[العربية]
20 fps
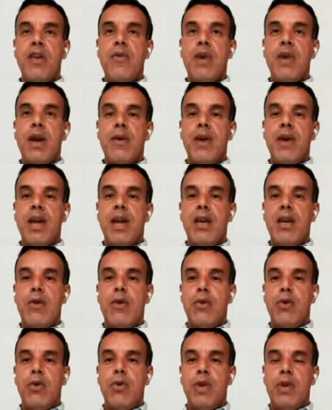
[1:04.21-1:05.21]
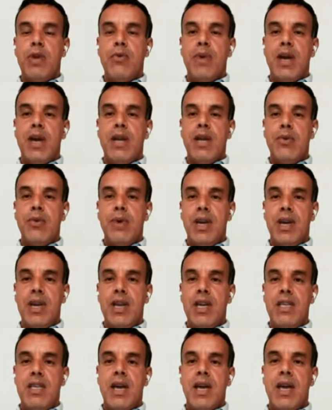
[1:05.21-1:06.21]
الثوره وانه يريد ان
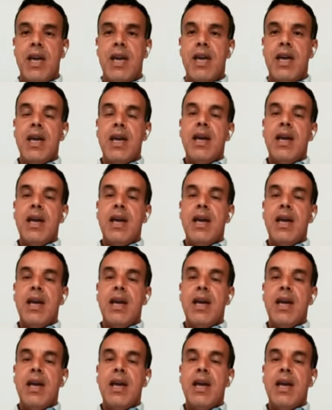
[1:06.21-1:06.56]
يعيد